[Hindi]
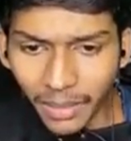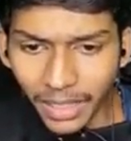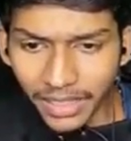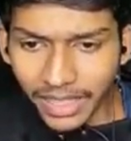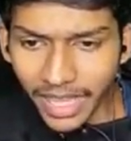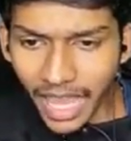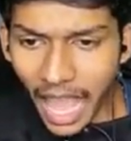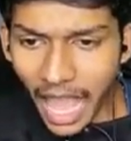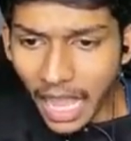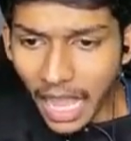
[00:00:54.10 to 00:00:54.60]

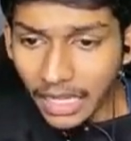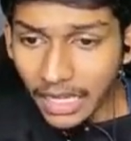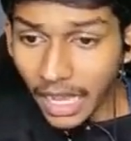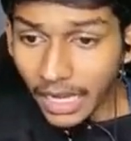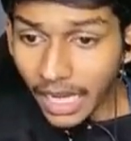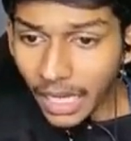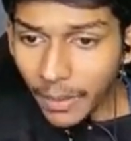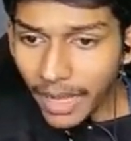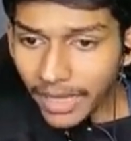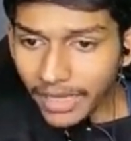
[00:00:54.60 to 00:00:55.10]

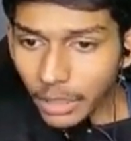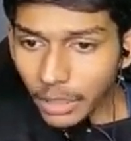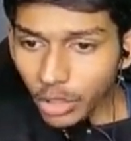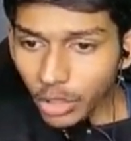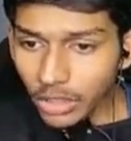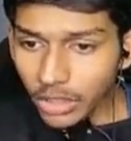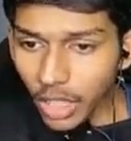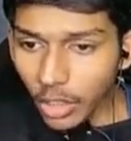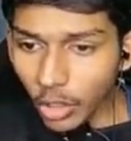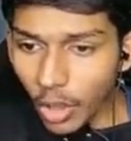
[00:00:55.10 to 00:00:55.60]
बक्किया
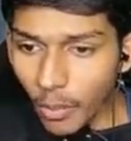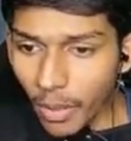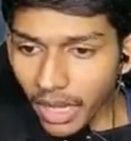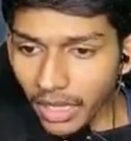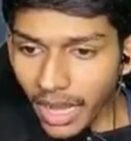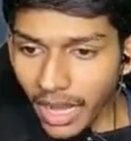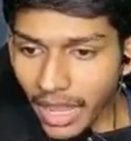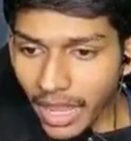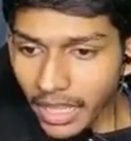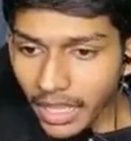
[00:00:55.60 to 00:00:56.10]
तुझे तेरे को
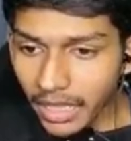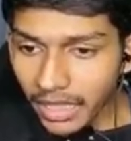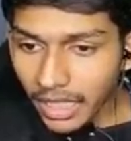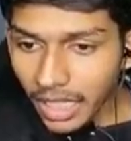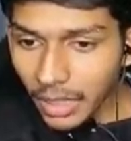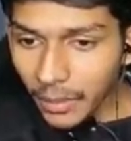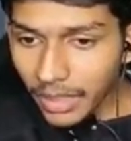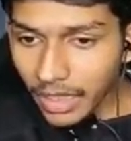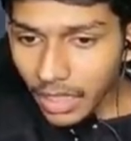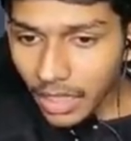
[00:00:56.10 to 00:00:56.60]
मारना है
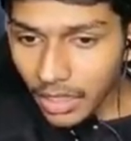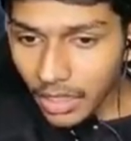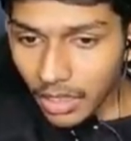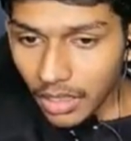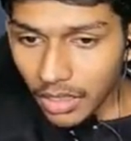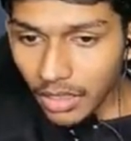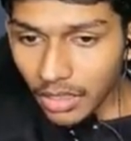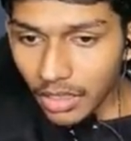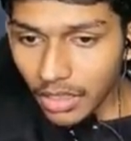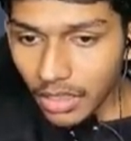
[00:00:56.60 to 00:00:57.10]
लकड़
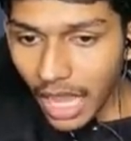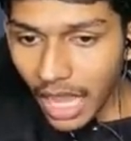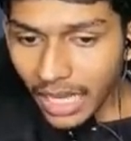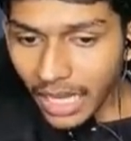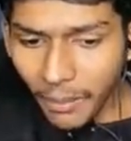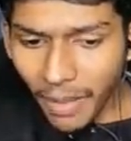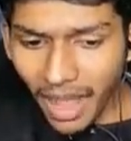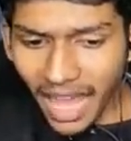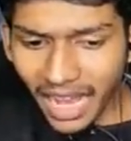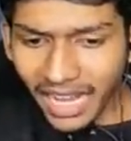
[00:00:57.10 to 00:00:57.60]
अरे
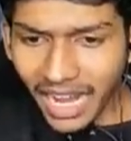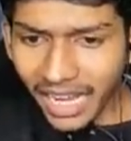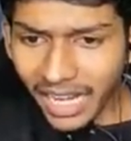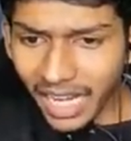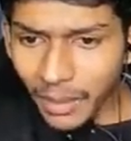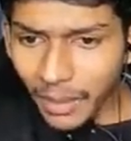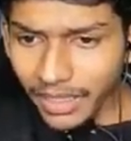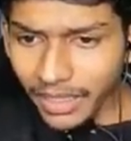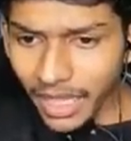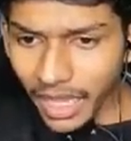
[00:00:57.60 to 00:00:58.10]
मार
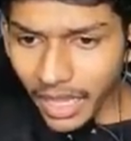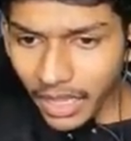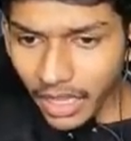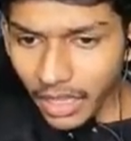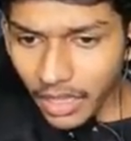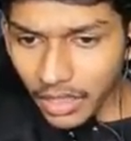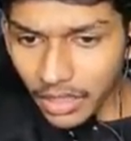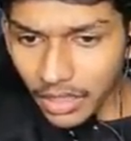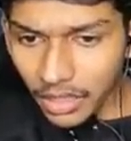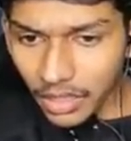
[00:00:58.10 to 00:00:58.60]
लकड़बक्के
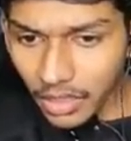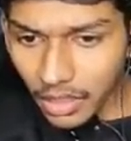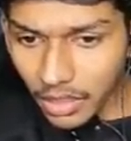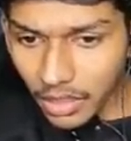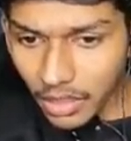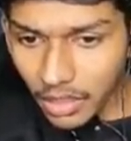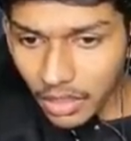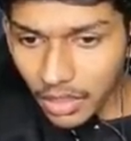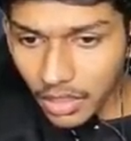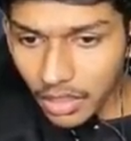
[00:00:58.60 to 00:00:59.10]

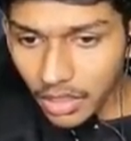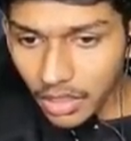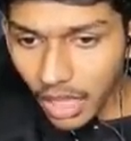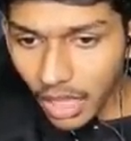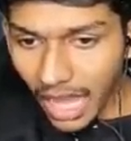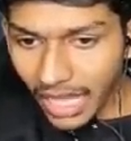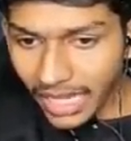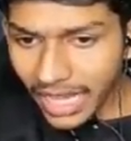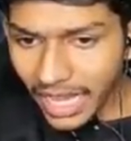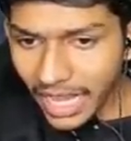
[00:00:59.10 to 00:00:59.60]

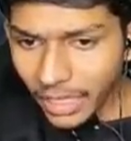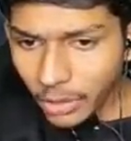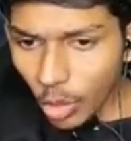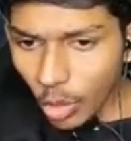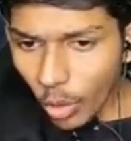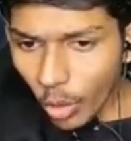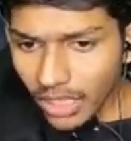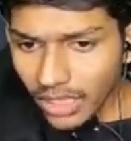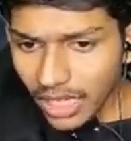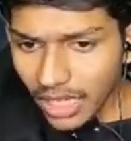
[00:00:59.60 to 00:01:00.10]
अरे एक तो
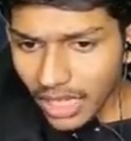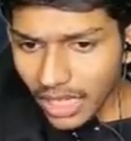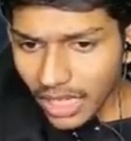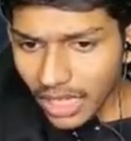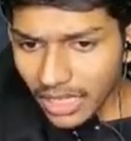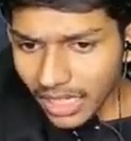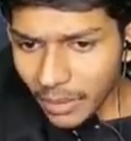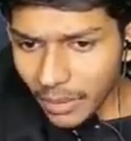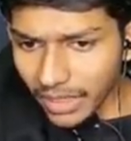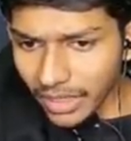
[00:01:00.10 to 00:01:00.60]
कोई लग जा
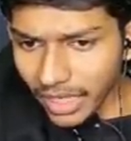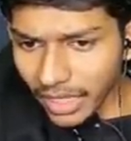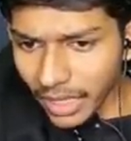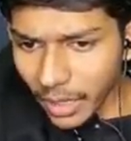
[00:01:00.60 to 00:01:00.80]
लकड़बक्के